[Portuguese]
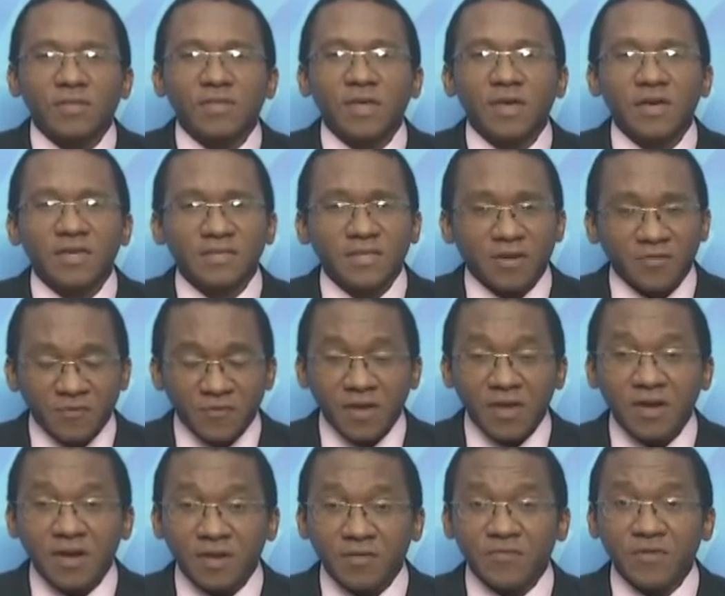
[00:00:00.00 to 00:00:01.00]

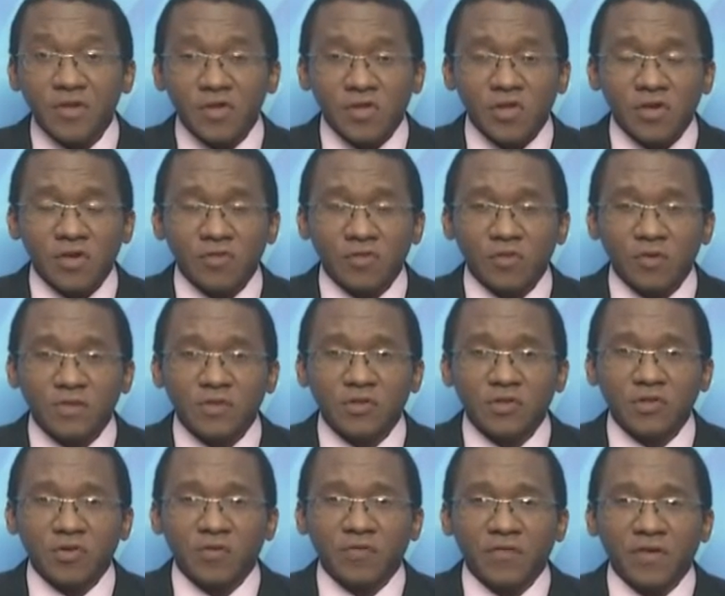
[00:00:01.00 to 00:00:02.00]
Terça-feira, 22
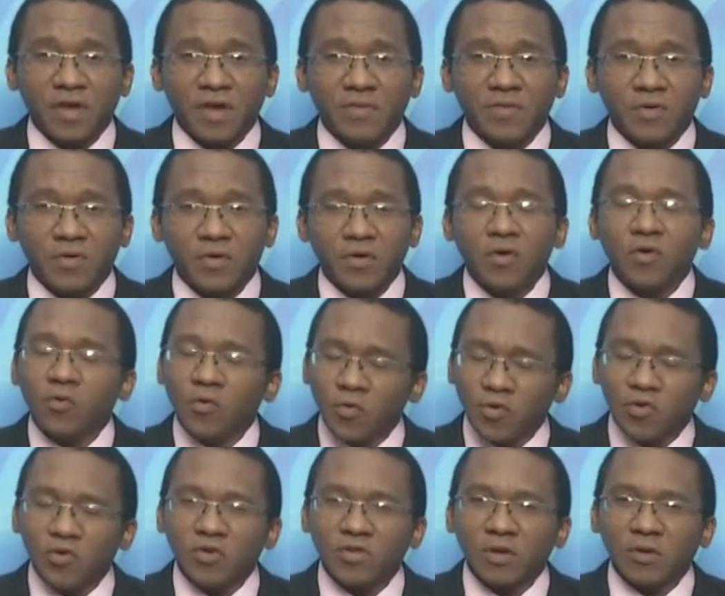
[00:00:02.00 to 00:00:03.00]
de novembro, o
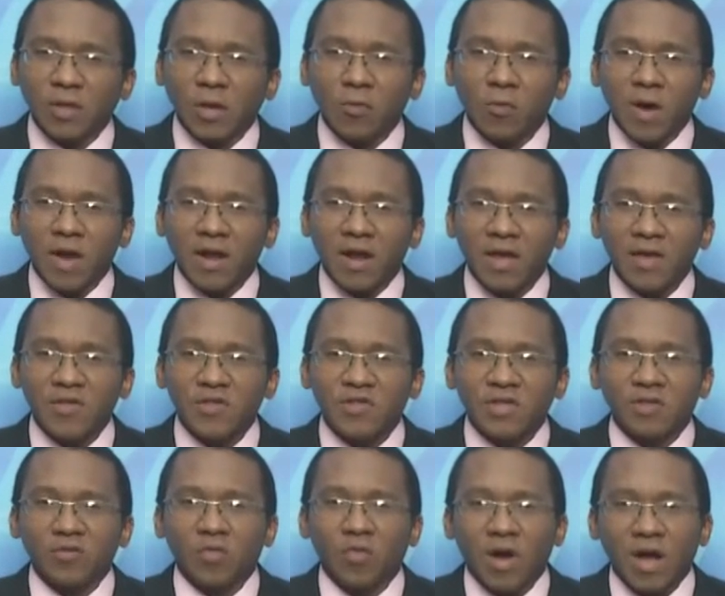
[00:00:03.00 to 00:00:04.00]
Jornal da Guará
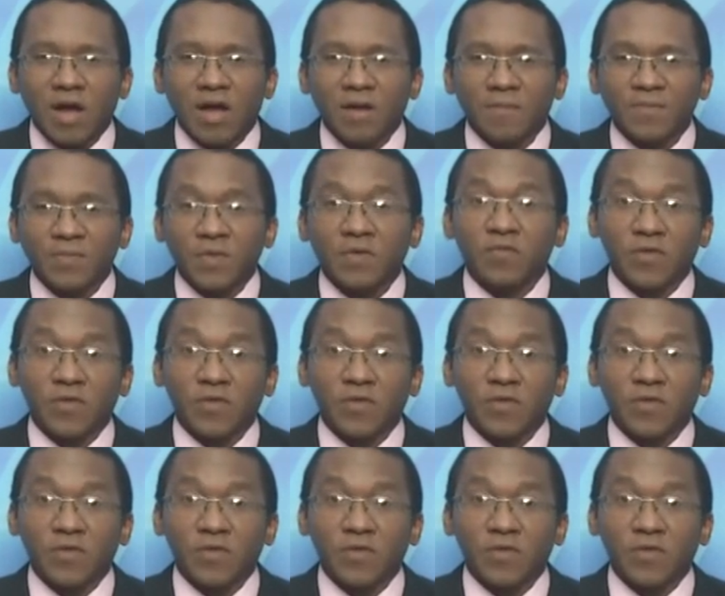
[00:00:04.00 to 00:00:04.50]
está no ar.